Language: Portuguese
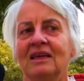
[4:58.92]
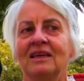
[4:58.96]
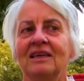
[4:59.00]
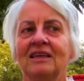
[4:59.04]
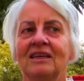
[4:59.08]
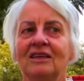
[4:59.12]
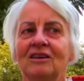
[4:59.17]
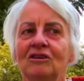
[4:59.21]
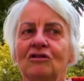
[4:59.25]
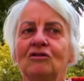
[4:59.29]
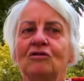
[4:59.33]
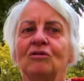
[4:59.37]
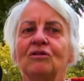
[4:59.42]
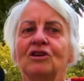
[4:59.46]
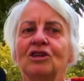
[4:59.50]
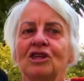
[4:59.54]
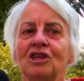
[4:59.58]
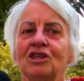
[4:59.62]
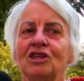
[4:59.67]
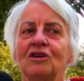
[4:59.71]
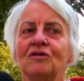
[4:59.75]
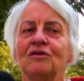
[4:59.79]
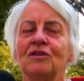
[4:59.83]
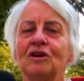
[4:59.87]
E isso a
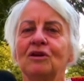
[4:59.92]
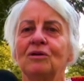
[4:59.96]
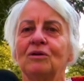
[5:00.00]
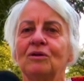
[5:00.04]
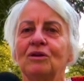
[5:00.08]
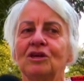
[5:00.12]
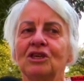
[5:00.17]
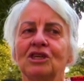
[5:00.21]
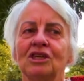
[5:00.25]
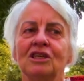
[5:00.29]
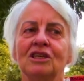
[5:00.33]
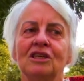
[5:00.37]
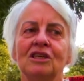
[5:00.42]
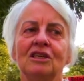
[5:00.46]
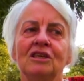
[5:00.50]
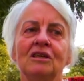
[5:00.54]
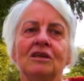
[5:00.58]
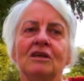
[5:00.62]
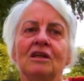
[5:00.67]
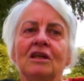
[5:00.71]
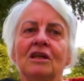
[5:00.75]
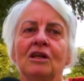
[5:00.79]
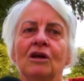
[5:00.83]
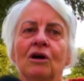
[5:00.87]
gente vê hoje que
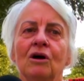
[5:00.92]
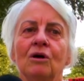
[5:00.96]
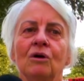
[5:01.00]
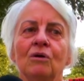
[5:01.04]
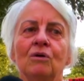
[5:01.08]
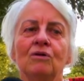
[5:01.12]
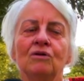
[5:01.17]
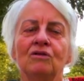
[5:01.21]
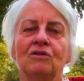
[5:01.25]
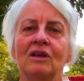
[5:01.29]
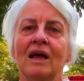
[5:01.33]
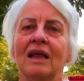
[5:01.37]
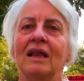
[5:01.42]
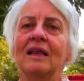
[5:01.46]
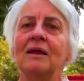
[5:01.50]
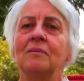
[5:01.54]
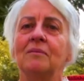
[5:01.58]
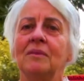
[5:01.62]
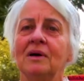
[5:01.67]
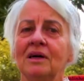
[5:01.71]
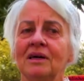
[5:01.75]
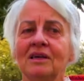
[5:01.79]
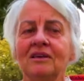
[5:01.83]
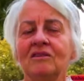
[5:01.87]
os
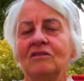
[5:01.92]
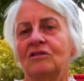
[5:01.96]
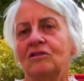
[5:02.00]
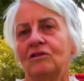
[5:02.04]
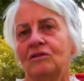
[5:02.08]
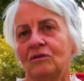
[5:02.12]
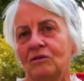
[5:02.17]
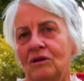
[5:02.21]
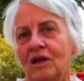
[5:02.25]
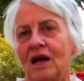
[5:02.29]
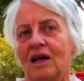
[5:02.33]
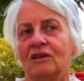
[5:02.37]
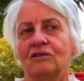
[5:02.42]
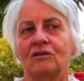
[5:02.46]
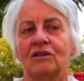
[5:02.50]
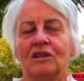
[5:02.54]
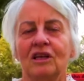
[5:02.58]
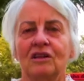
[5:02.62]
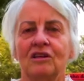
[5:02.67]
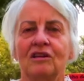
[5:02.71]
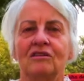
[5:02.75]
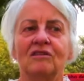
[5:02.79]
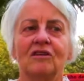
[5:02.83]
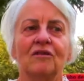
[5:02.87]
alemães, no caso
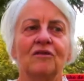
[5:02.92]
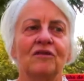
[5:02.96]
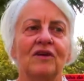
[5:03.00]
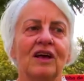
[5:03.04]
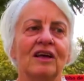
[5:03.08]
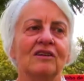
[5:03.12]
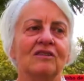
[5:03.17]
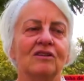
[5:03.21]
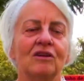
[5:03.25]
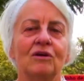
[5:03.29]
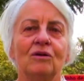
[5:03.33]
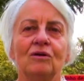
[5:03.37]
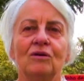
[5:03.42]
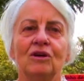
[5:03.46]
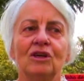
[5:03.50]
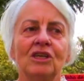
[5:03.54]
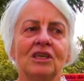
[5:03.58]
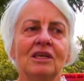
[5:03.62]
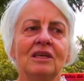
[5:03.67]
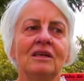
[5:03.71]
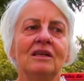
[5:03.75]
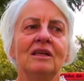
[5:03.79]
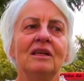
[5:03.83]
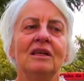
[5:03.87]
da nossa festa
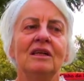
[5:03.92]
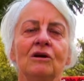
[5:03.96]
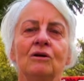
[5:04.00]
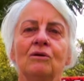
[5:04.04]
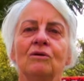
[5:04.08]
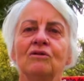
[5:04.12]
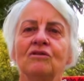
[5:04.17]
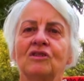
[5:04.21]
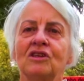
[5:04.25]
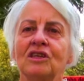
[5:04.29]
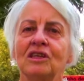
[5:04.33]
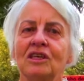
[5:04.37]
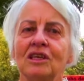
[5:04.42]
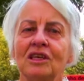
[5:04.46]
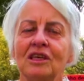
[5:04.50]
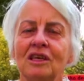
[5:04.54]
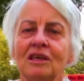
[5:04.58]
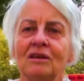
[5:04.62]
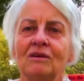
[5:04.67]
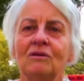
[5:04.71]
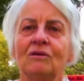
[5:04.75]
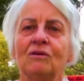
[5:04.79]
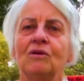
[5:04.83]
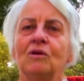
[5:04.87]
hoje,
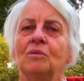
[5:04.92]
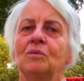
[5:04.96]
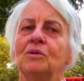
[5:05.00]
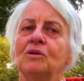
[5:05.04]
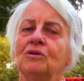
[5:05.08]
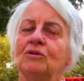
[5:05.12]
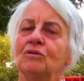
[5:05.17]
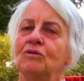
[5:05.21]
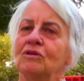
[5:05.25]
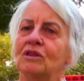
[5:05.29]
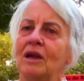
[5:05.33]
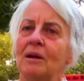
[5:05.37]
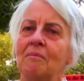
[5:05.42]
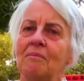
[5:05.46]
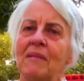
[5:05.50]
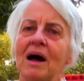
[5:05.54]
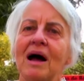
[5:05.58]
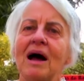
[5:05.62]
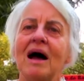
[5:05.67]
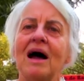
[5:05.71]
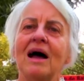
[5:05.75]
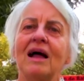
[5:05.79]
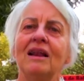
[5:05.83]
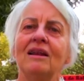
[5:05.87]
conseguiram com muito
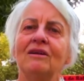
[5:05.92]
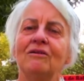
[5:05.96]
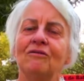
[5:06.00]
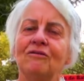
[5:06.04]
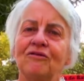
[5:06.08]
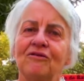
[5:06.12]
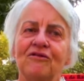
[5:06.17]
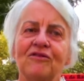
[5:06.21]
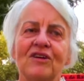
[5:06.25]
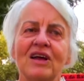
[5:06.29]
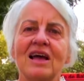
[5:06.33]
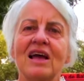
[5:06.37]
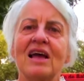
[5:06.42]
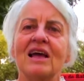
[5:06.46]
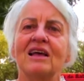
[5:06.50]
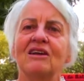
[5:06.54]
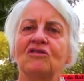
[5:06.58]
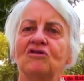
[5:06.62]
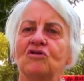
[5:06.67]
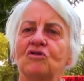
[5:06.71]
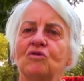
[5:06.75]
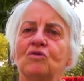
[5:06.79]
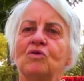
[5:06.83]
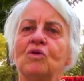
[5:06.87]
trabalho, fé,
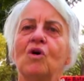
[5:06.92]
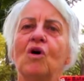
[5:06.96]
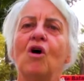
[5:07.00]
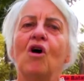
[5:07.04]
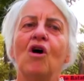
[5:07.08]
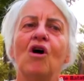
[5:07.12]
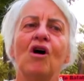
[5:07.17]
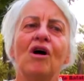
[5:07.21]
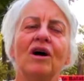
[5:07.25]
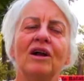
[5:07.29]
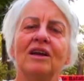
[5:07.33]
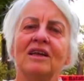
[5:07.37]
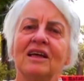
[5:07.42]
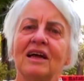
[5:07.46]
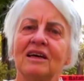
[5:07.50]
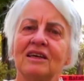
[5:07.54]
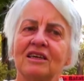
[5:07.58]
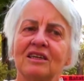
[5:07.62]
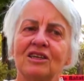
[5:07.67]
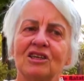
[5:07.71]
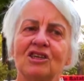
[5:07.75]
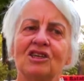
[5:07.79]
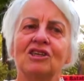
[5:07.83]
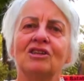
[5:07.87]
suor e
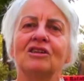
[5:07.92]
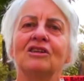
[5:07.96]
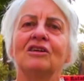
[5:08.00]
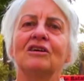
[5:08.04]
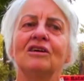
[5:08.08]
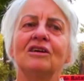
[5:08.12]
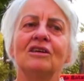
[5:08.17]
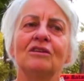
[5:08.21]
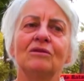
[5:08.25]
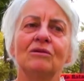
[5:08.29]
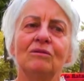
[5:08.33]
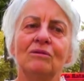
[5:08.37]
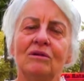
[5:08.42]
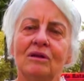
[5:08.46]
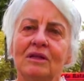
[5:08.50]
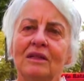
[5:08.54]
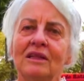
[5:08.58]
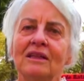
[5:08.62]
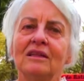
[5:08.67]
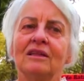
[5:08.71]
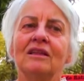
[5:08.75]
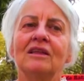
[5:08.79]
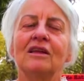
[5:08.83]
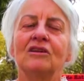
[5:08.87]
acreditando
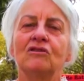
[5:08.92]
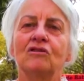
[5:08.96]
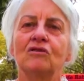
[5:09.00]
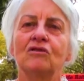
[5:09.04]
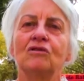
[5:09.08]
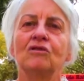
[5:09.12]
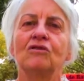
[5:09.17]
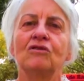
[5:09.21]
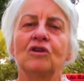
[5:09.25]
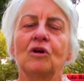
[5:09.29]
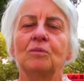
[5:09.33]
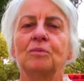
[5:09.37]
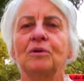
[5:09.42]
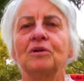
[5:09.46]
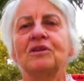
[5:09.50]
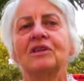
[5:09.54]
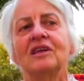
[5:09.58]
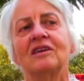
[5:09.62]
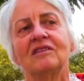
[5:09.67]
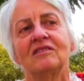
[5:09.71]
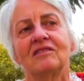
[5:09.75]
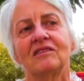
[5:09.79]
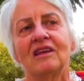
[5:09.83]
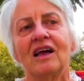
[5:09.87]
no seu
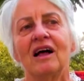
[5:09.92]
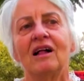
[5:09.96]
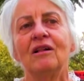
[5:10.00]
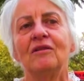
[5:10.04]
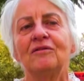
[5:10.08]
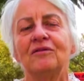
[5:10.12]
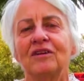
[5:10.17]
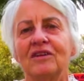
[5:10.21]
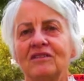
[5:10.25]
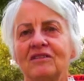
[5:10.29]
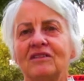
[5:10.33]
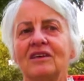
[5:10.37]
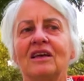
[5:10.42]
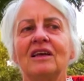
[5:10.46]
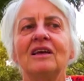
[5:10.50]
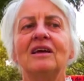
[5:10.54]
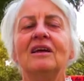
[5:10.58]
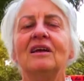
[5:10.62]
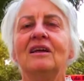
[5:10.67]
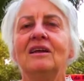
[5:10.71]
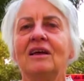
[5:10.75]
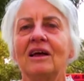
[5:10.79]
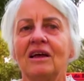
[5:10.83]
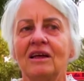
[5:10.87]
potencial fazer
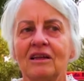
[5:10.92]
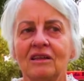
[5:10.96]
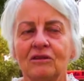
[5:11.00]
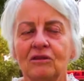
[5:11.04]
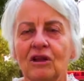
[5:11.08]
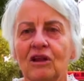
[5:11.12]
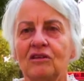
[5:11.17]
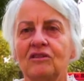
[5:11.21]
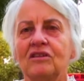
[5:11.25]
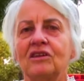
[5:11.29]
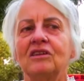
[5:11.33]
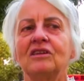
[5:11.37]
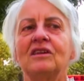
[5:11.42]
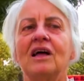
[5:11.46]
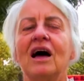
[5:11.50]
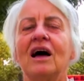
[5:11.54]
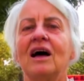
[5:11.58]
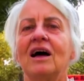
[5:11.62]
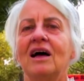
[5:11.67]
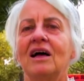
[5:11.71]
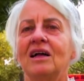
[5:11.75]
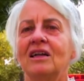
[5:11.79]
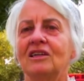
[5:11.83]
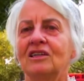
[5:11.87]
da
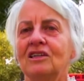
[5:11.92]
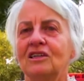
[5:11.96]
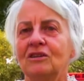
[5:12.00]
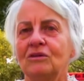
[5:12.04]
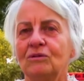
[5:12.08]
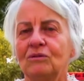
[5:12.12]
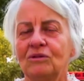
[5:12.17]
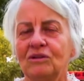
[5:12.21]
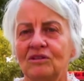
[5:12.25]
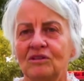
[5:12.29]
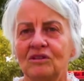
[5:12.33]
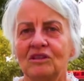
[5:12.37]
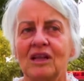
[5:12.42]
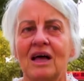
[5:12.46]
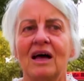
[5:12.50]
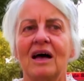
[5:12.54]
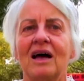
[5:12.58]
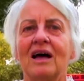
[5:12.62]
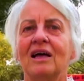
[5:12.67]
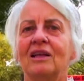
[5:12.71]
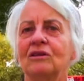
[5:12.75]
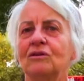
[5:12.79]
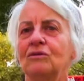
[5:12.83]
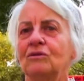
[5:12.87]
cidade, do
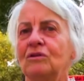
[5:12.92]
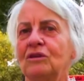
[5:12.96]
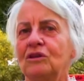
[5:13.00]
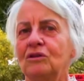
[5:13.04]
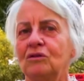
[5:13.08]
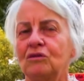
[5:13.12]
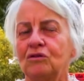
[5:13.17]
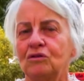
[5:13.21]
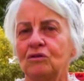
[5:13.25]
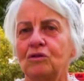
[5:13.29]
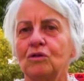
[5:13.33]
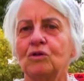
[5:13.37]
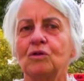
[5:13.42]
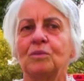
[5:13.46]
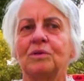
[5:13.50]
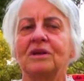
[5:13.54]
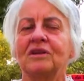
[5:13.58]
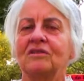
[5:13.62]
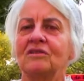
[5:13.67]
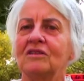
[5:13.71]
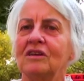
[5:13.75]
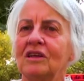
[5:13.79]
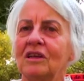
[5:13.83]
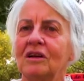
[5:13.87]
estado e do sul do
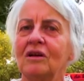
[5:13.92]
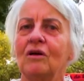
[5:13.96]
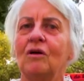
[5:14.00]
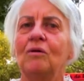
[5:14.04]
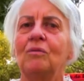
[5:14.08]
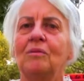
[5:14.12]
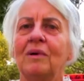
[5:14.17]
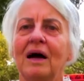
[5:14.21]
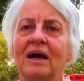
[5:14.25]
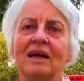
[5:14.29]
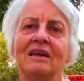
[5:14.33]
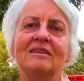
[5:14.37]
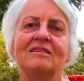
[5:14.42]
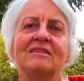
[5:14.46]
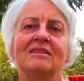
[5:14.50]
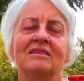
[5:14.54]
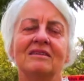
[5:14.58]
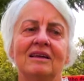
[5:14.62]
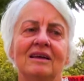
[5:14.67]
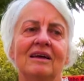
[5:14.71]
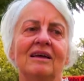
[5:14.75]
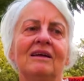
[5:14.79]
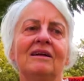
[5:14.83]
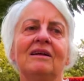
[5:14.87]
Brasil, ou mais
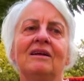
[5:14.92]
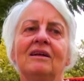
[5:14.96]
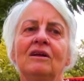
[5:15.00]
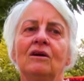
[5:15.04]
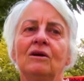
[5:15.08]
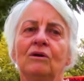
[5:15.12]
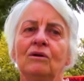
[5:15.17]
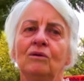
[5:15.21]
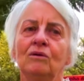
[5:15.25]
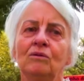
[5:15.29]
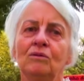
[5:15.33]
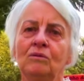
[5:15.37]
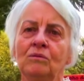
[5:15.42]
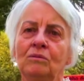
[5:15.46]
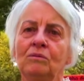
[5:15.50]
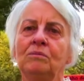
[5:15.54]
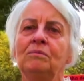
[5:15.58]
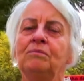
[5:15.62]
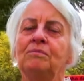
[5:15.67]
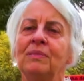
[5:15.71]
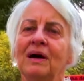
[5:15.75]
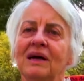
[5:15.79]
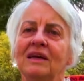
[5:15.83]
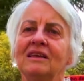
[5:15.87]
até, um
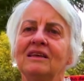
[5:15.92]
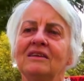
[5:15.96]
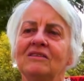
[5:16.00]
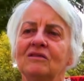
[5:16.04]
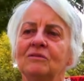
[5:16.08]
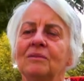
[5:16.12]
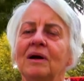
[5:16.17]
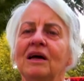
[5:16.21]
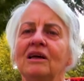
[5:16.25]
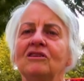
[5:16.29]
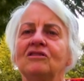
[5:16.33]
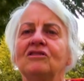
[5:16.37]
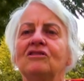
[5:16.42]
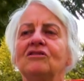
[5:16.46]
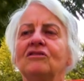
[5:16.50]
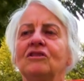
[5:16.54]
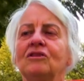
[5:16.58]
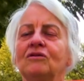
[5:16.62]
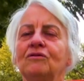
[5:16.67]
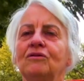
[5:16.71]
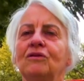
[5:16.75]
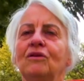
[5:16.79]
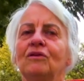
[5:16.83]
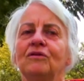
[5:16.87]
país mais
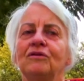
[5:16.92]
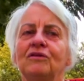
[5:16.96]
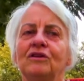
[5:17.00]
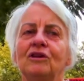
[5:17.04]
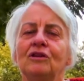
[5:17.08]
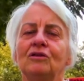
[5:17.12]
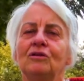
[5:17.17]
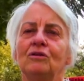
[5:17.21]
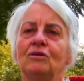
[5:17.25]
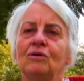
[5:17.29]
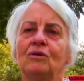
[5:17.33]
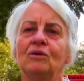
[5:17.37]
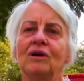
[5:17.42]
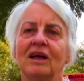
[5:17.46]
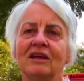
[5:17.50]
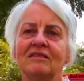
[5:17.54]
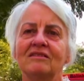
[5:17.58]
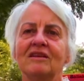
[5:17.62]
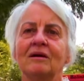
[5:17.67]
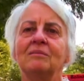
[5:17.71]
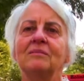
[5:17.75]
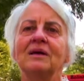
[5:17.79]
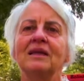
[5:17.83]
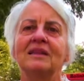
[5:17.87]
desenvolvido com
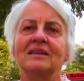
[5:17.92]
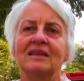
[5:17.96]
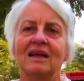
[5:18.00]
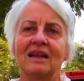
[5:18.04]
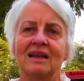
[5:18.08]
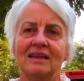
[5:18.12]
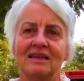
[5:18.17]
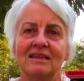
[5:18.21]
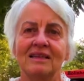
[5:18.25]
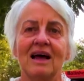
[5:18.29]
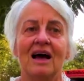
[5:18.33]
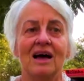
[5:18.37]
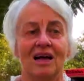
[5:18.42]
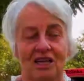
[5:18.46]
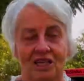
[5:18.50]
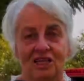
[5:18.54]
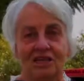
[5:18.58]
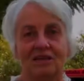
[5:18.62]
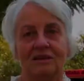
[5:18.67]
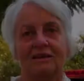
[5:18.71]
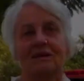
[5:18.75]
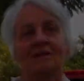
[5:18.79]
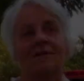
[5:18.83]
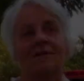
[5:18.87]
essa mentalidade.